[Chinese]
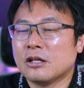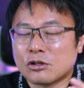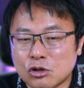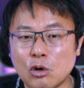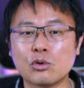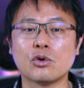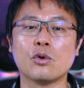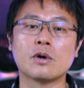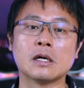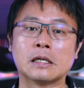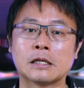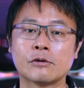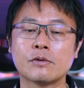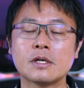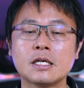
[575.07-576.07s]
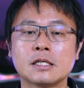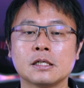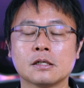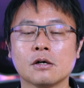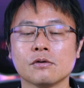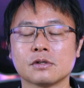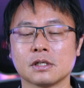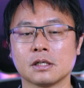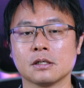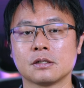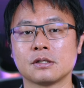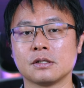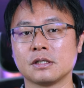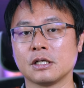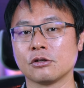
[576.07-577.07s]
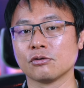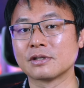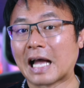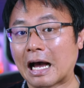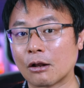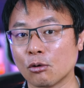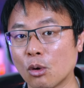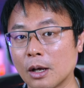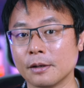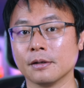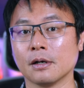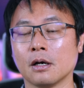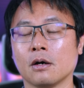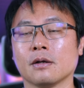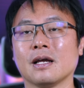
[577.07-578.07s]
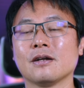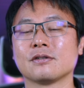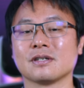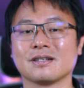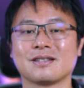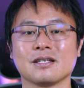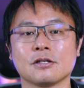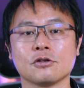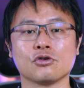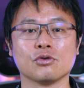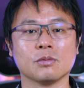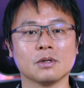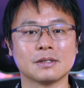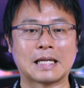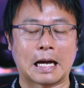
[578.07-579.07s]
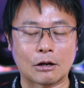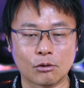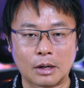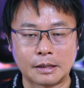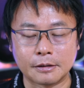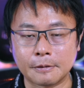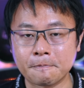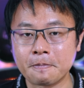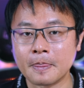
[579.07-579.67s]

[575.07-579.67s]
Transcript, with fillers: 都有可能，因为疫情后整个时间都打乱了，哈、哦，还有整个政策全部都打乱了。